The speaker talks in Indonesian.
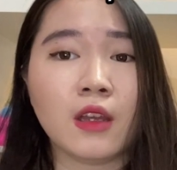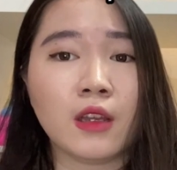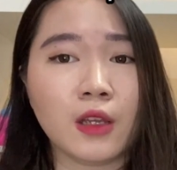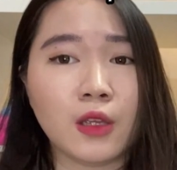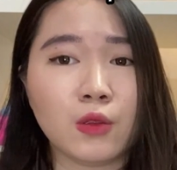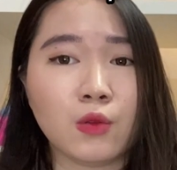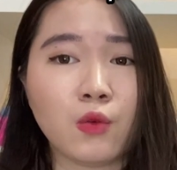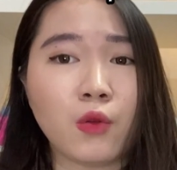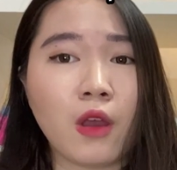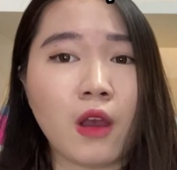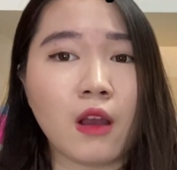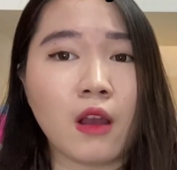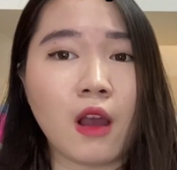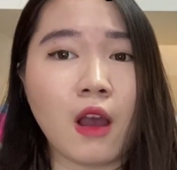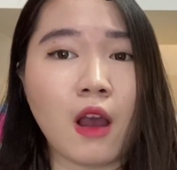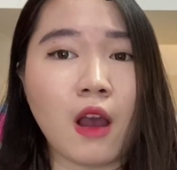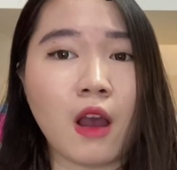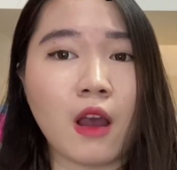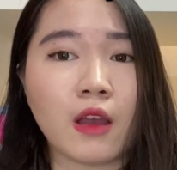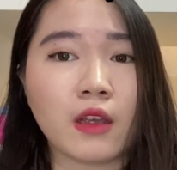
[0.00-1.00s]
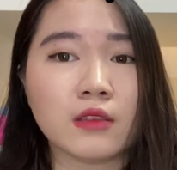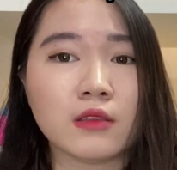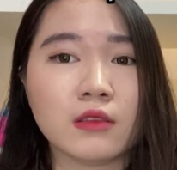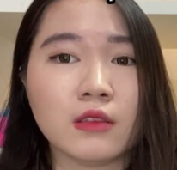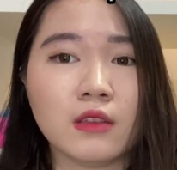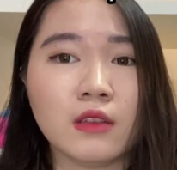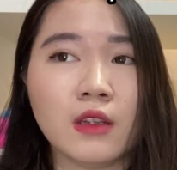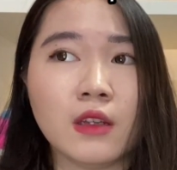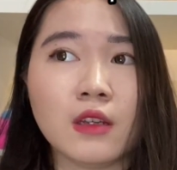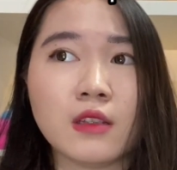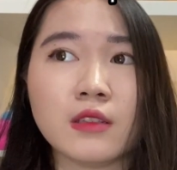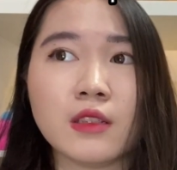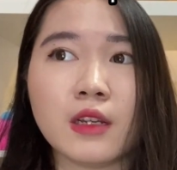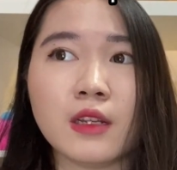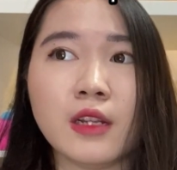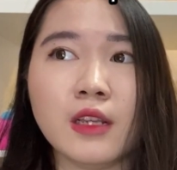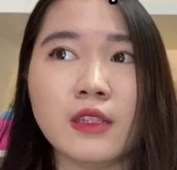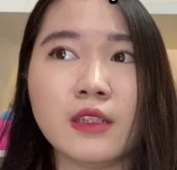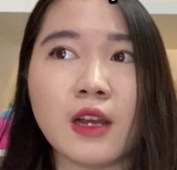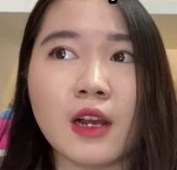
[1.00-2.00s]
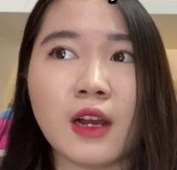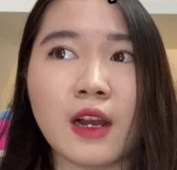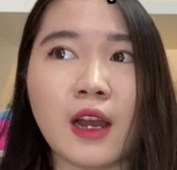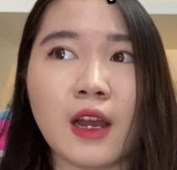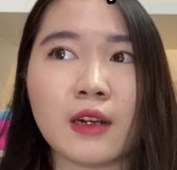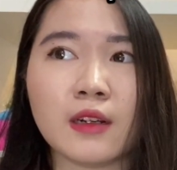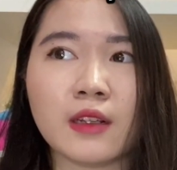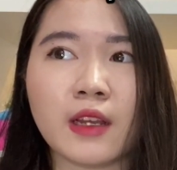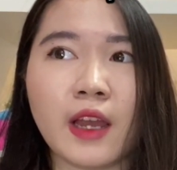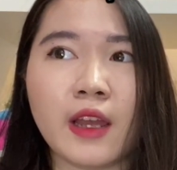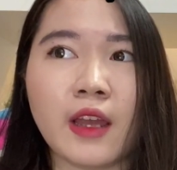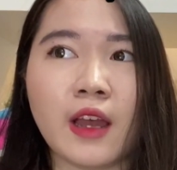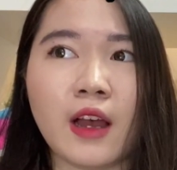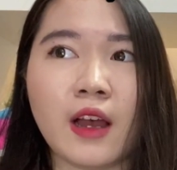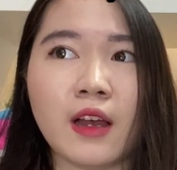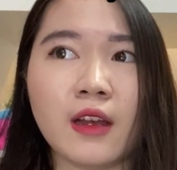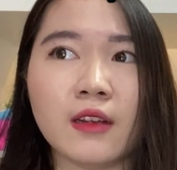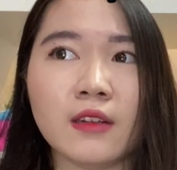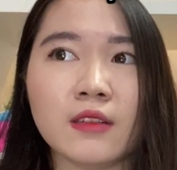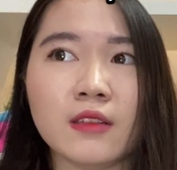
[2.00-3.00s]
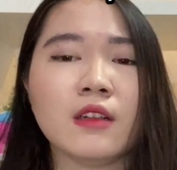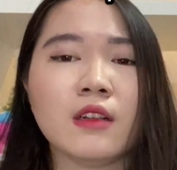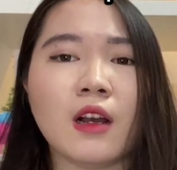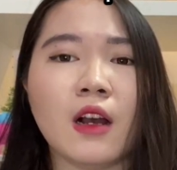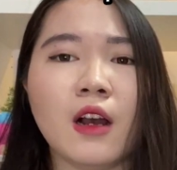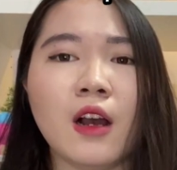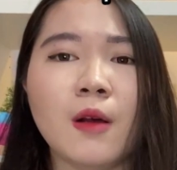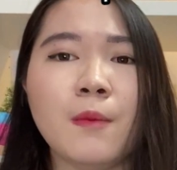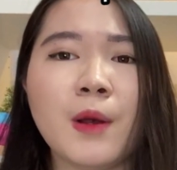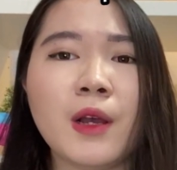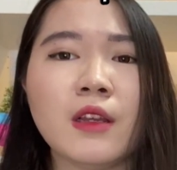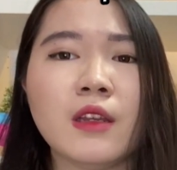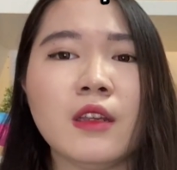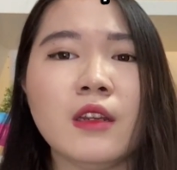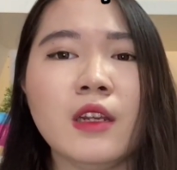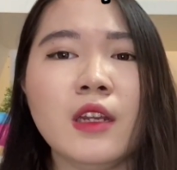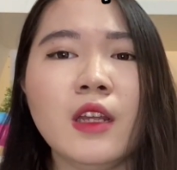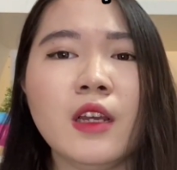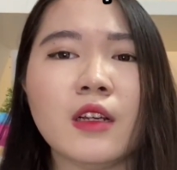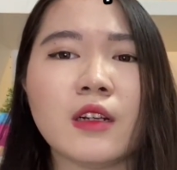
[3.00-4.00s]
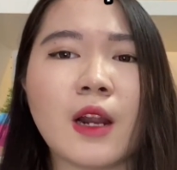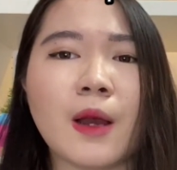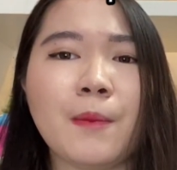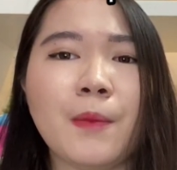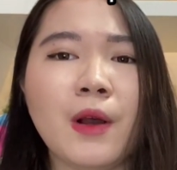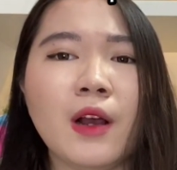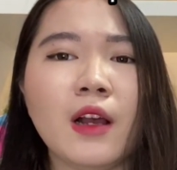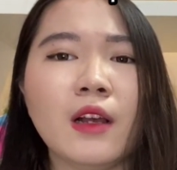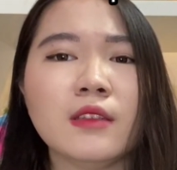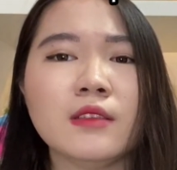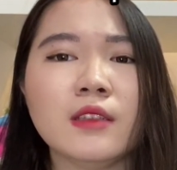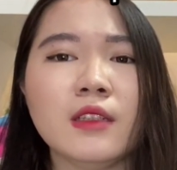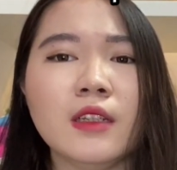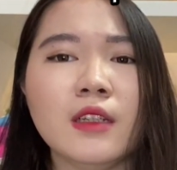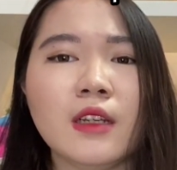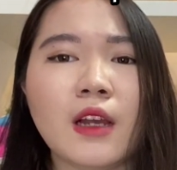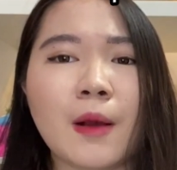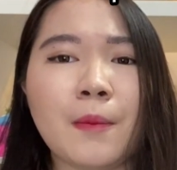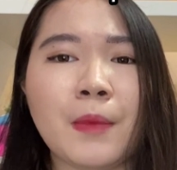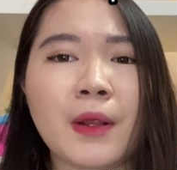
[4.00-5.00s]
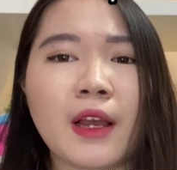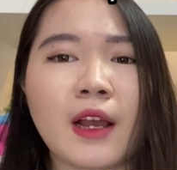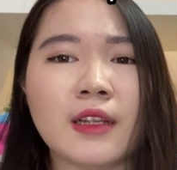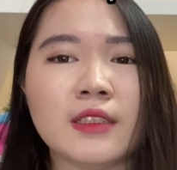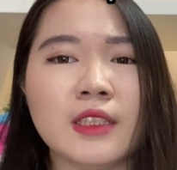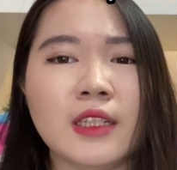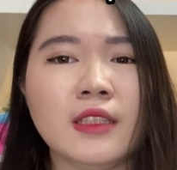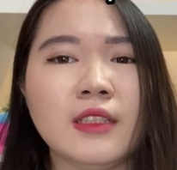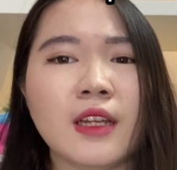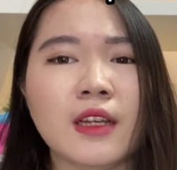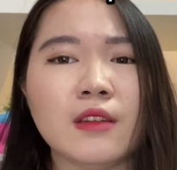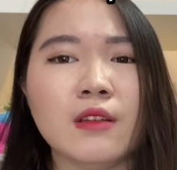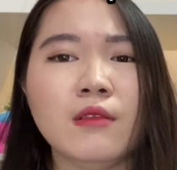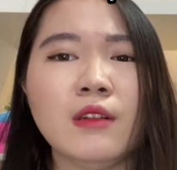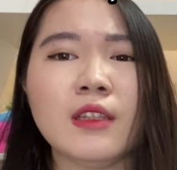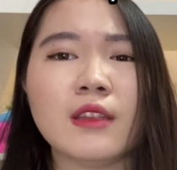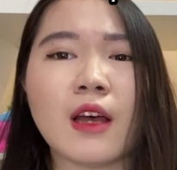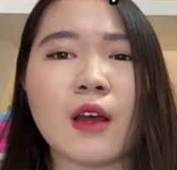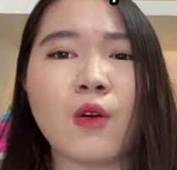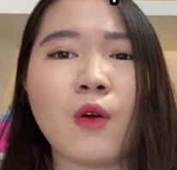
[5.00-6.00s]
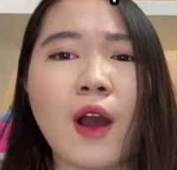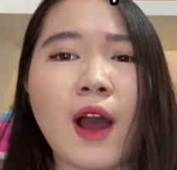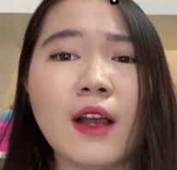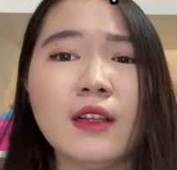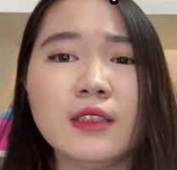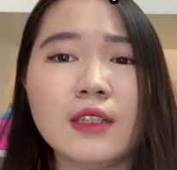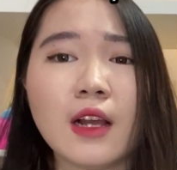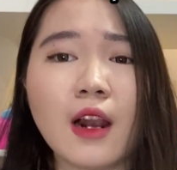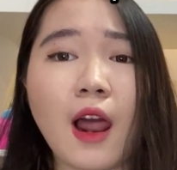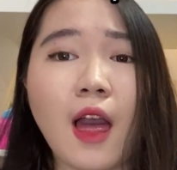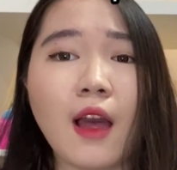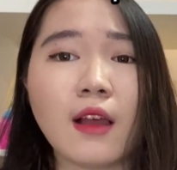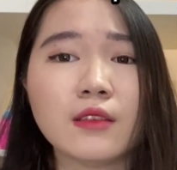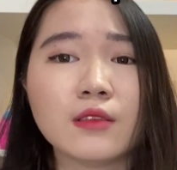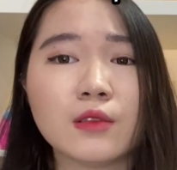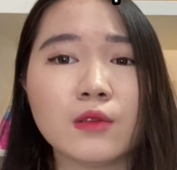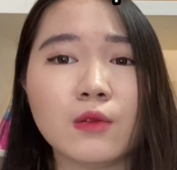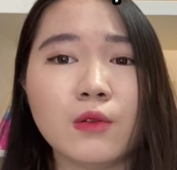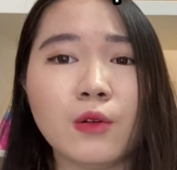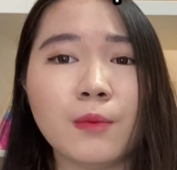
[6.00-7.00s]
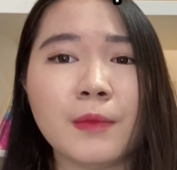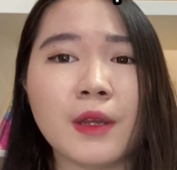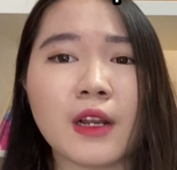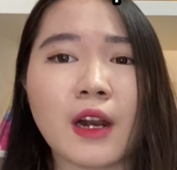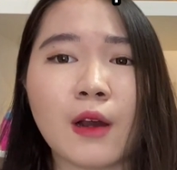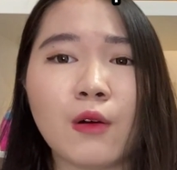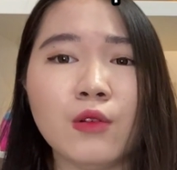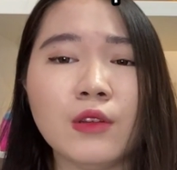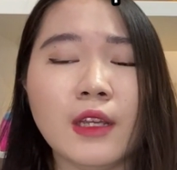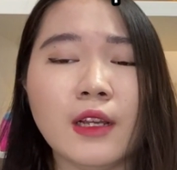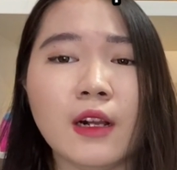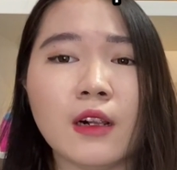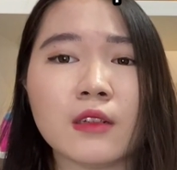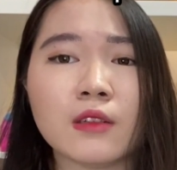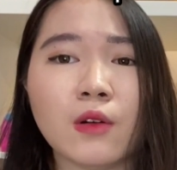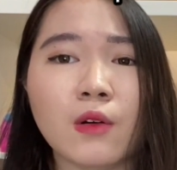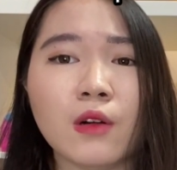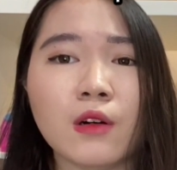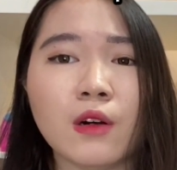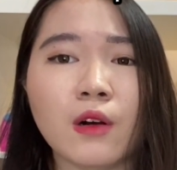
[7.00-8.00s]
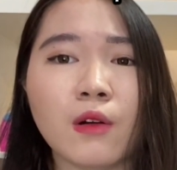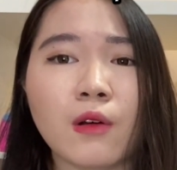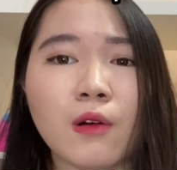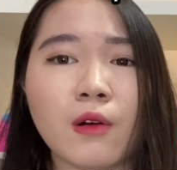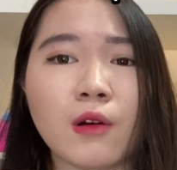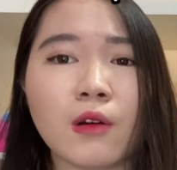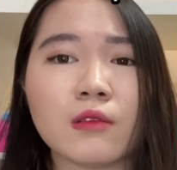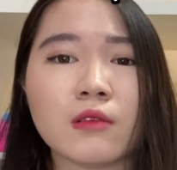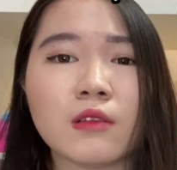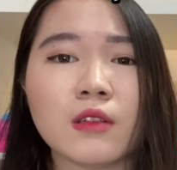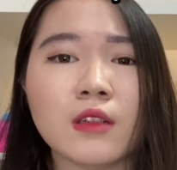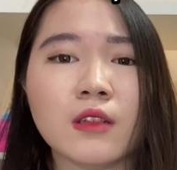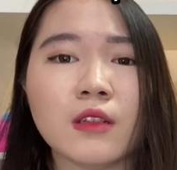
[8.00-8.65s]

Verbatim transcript: gitu ya guys jadi jangan kayak kakak mah gini kenapa nggak sih aplikasinya tuh ditaruh aja langsung biar aku tinggal download